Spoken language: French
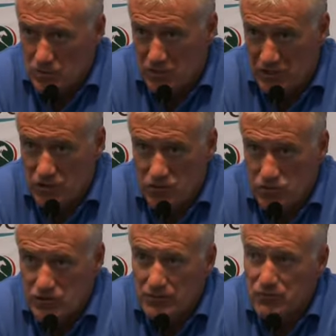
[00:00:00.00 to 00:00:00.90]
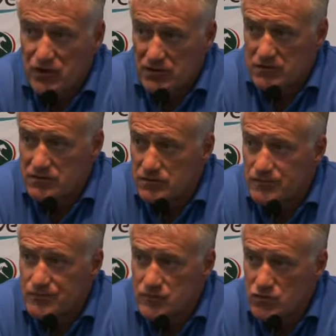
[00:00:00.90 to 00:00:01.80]
de mettre notre empreinte
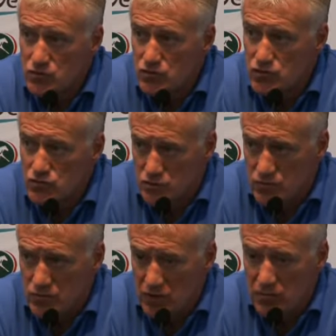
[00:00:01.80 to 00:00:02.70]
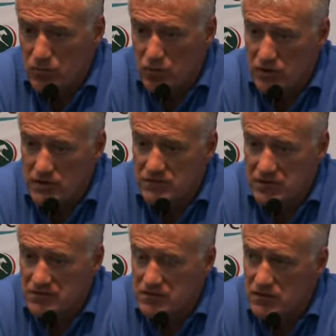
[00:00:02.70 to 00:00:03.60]
sur le jeu par rapport à
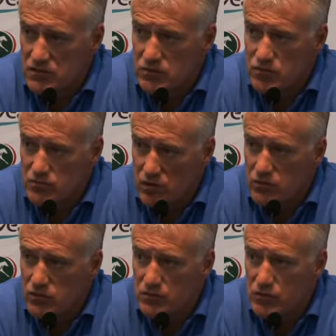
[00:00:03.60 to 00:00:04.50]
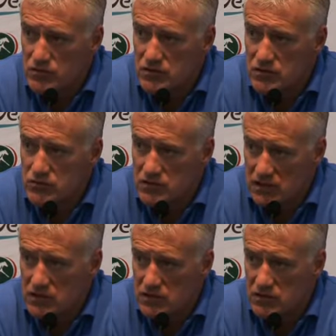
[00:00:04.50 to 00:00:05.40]
l'adversaire, de pouvoir lui imposer, lui
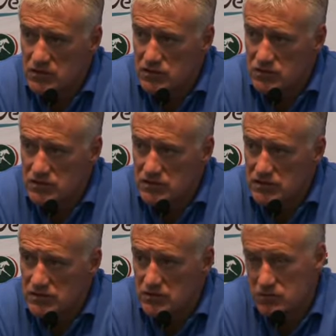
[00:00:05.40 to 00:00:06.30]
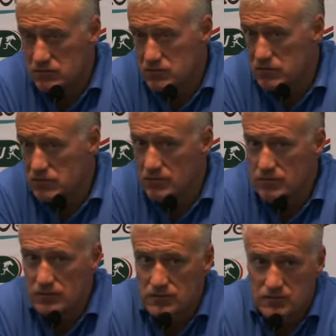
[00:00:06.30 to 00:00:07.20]
créer des soucis,
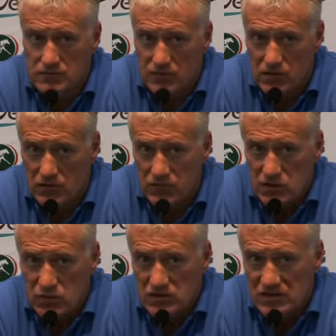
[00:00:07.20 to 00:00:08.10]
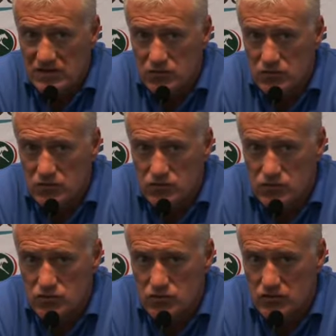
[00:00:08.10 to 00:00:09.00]
voilà, avec une idée
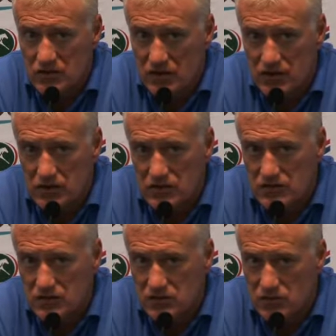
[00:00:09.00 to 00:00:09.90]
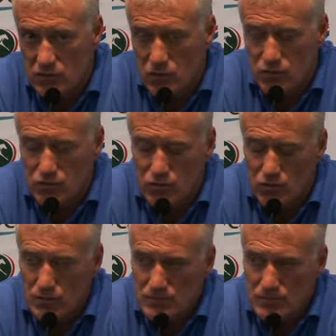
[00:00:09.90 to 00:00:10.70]
de jeu directrice qui soit commune.